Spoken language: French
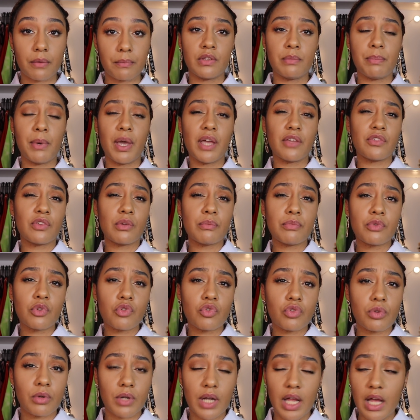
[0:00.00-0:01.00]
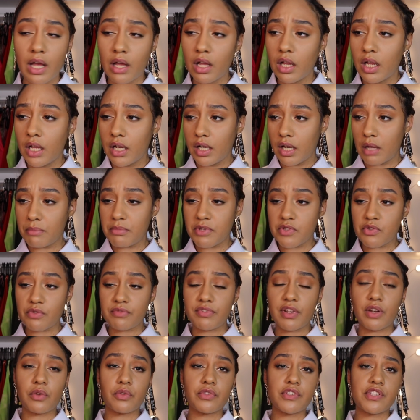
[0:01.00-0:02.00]
Si par exemple, ce jour-là, la maison
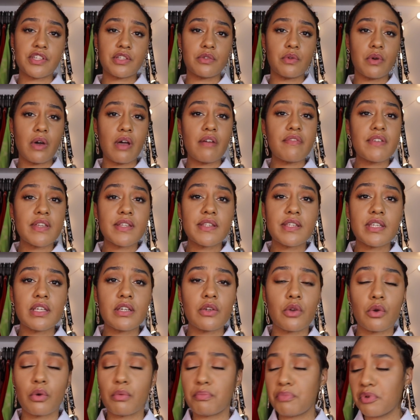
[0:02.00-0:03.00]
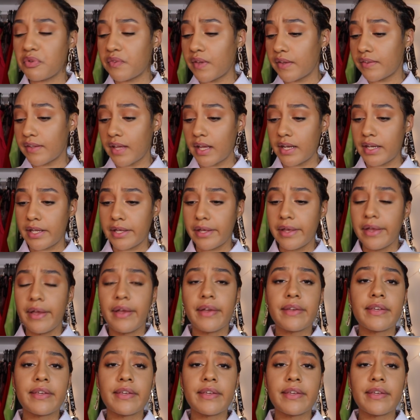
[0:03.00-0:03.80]
Valentino avait dit que peut-être, allez,